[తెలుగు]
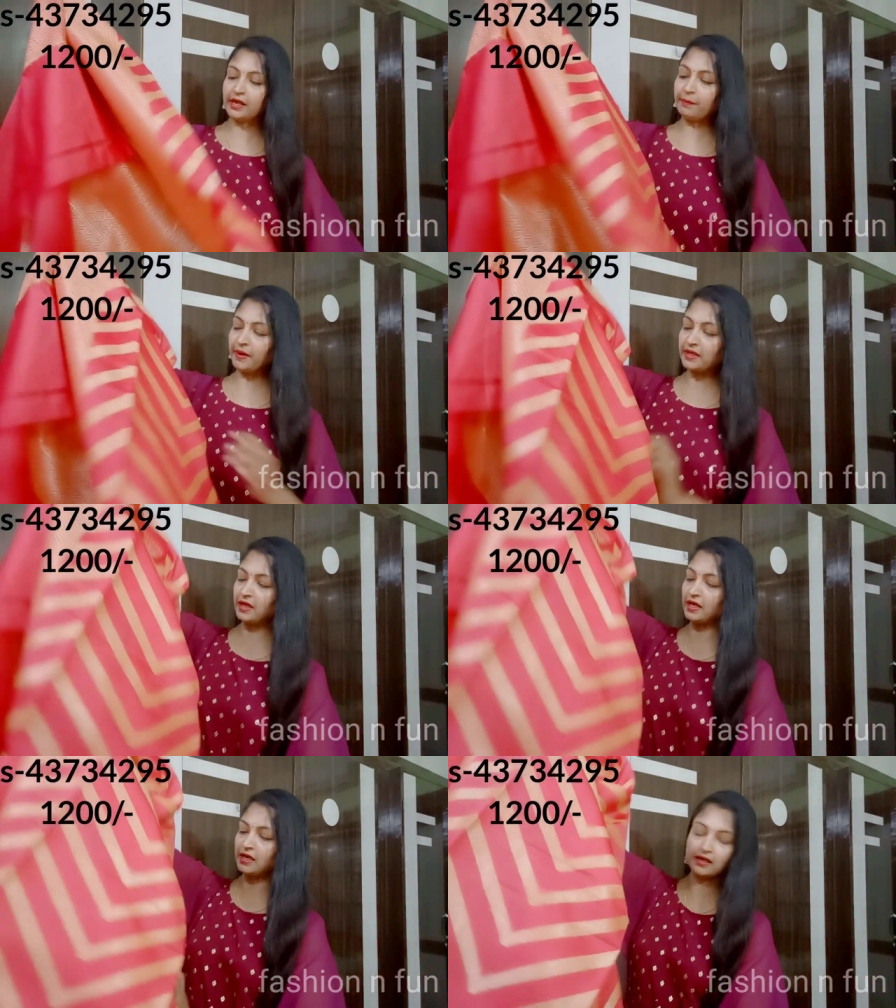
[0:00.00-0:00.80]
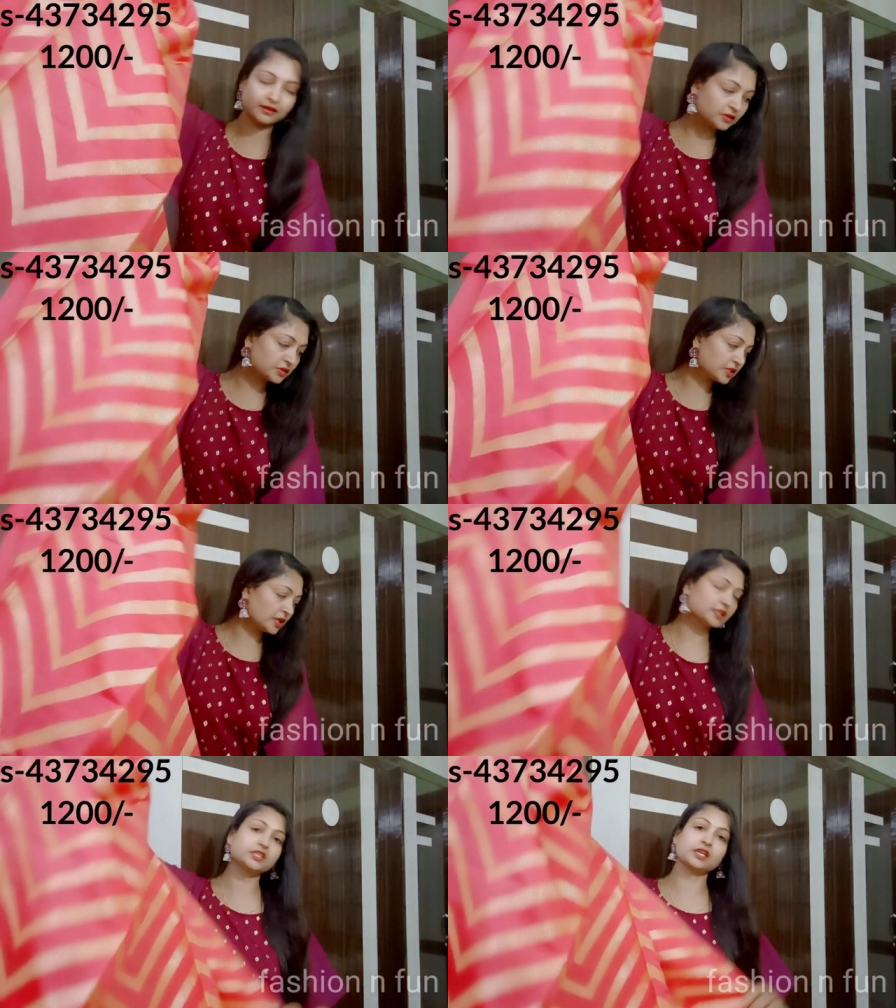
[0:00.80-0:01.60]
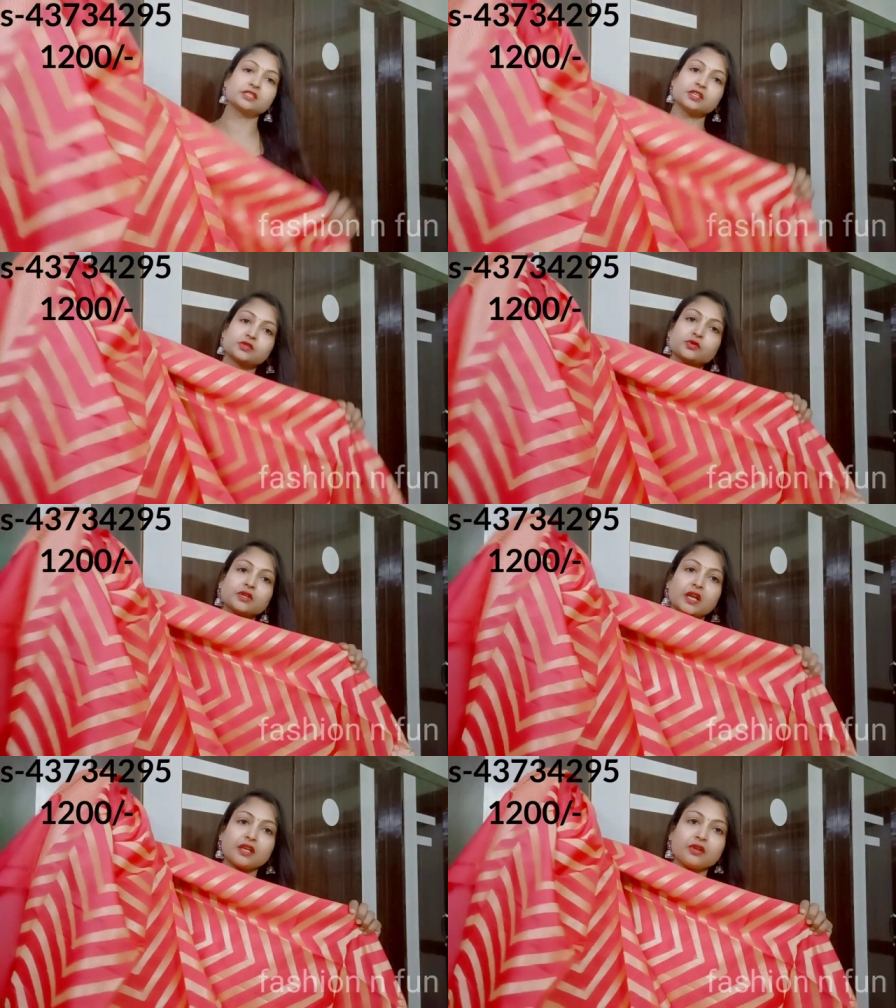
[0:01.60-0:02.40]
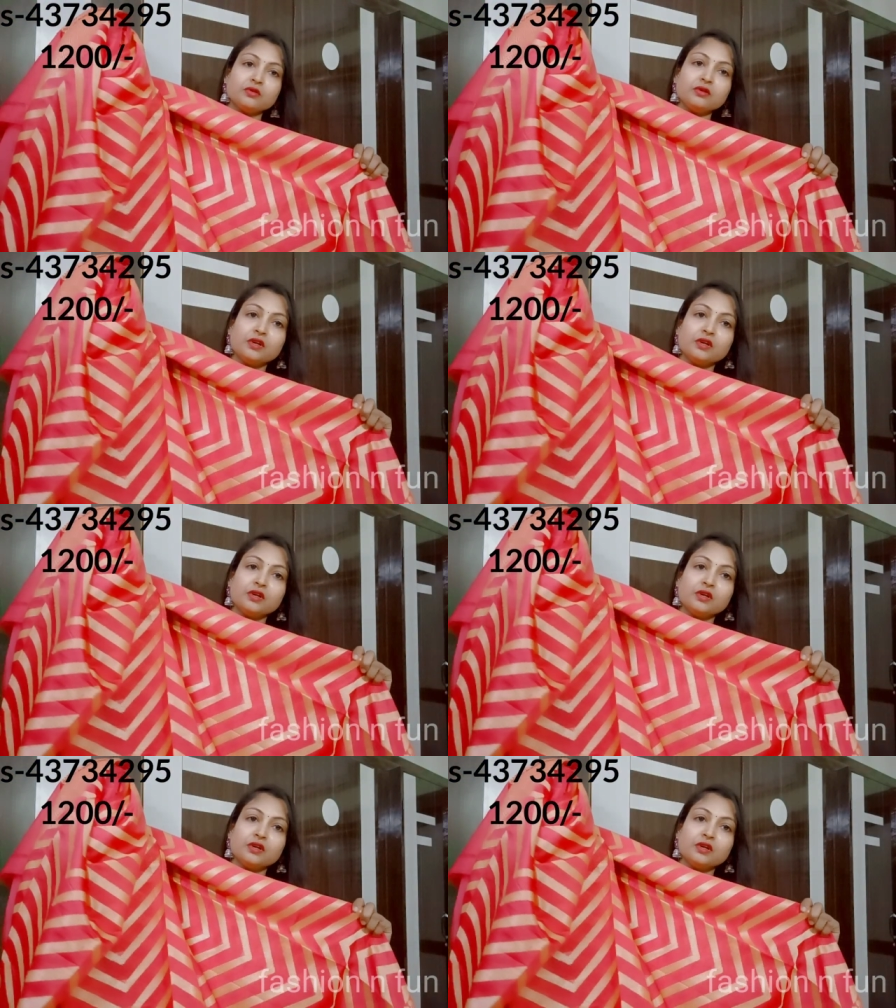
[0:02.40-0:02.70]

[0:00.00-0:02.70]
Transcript: నేను పెట్టిన కలర్ ఒకసారి చెక్ చేసుకుంటాను నేను